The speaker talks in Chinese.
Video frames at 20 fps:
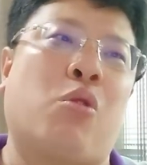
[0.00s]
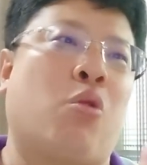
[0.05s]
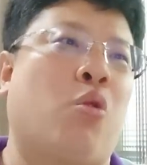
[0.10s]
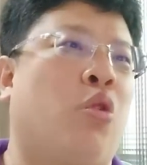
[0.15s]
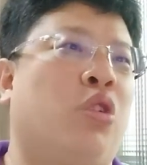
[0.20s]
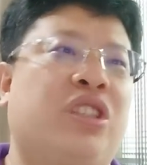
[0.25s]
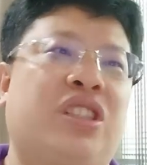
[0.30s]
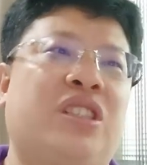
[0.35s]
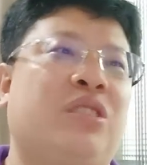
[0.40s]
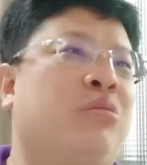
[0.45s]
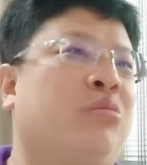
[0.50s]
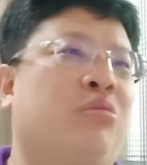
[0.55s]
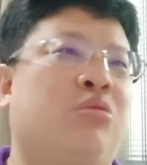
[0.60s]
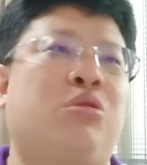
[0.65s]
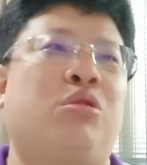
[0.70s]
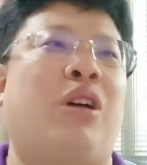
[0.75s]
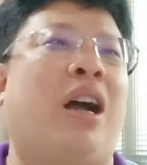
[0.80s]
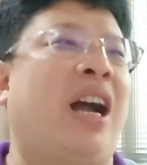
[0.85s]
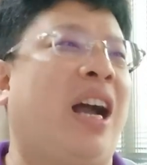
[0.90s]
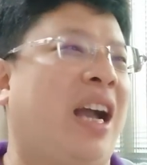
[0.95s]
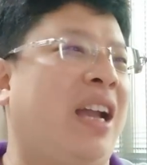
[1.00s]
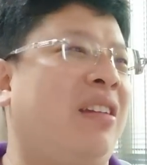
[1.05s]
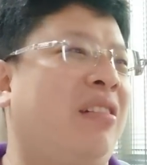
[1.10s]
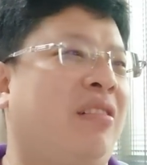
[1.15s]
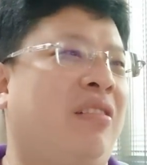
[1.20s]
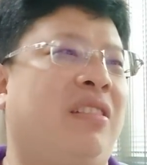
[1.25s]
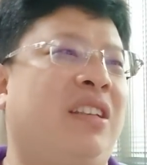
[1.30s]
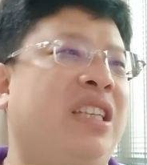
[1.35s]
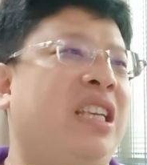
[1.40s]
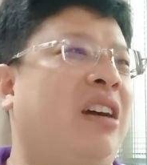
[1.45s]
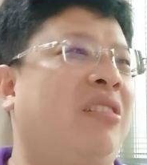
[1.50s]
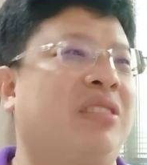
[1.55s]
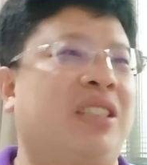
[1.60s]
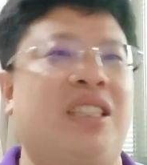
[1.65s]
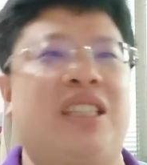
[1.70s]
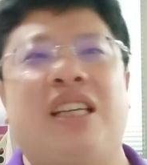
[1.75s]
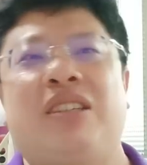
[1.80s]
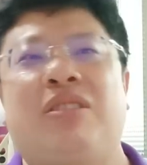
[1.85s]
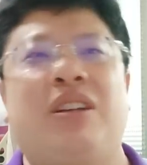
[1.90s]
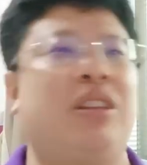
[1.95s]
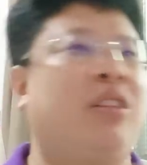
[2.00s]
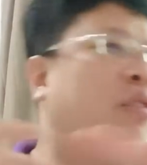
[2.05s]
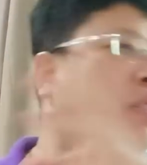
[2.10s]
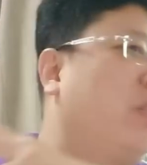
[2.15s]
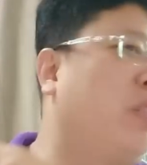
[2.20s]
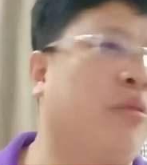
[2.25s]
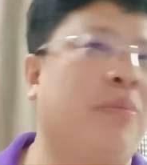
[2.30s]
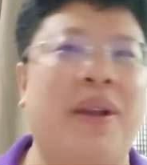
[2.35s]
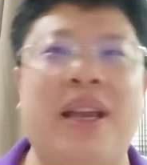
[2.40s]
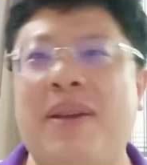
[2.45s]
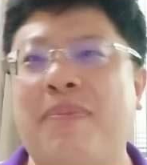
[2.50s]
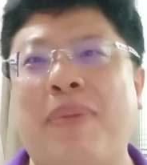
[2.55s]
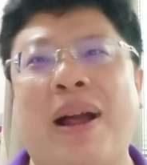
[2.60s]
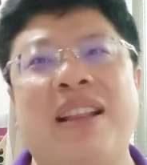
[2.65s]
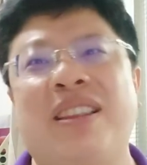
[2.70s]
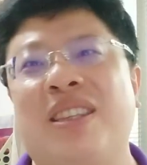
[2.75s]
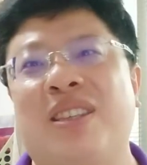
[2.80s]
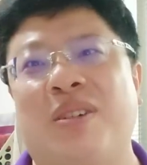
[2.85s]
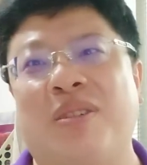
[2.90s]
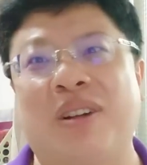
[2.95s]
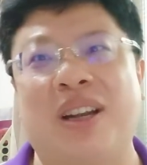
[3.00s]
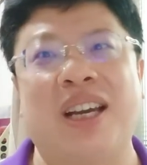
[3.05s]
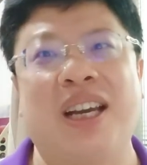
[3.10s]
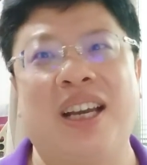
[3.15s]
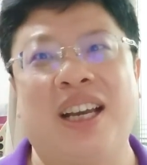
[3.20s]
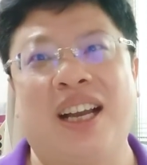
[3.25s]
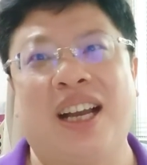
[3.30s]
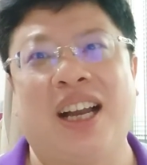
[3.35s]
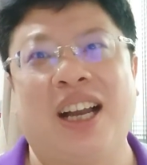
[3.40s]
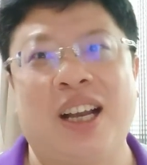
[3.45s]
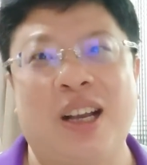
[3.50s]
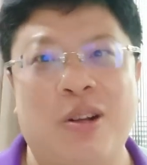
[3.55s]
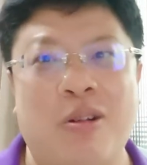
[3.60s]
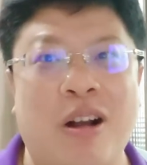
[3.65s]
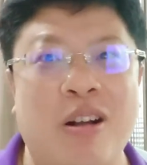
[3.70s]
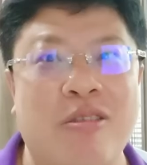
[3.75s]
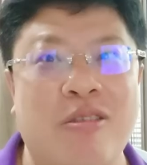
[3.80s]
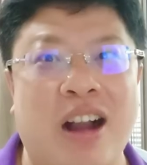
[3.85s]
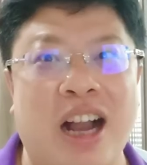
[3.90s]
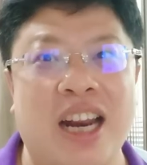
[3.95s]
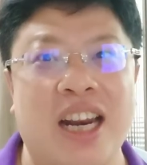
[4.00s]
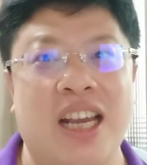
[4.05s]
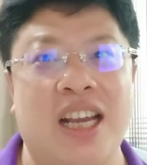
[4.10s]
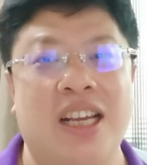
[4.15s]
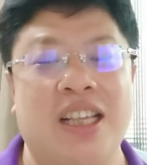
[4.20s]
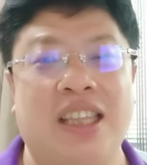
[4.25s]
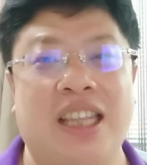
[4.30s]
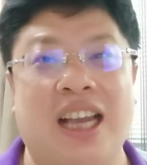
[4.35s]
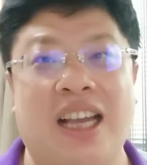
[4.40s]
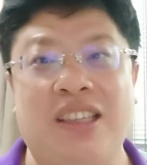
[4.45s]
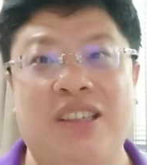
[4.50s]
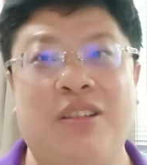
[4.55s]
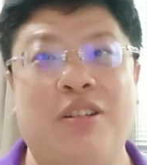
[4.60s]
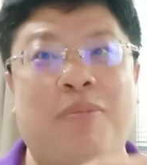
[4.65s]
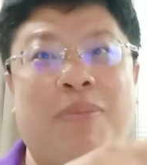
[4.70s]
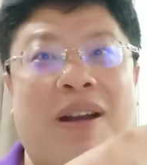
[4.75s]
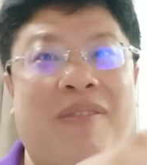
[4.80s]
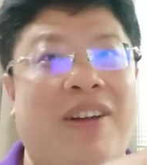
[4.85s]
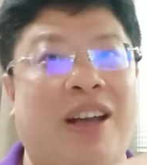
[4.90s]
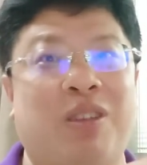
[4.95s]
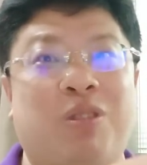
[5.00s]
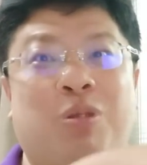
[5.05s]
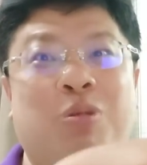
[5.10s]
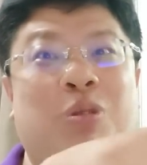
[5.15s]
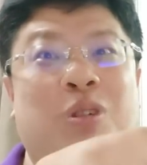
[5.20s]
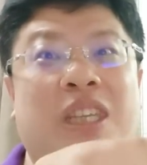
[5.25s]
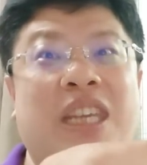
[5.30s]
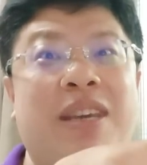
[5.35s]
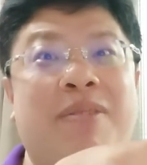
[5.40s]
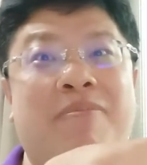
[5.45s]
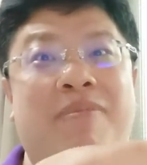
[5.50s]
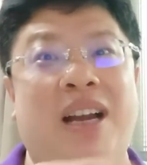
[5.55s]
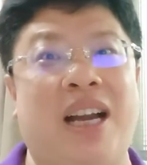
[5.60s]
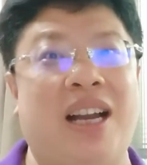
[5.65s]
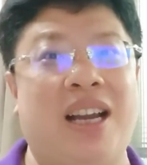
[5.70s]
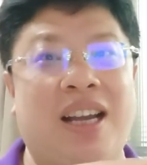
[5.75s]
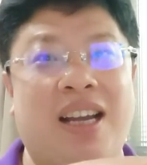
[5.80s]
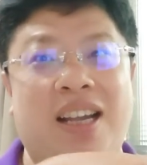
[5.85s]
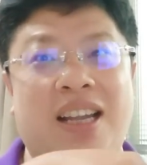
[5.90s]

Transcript: 国士无双，还有孝子先生，通通被搬走了啊，关关了，他就有办法锁定嘛，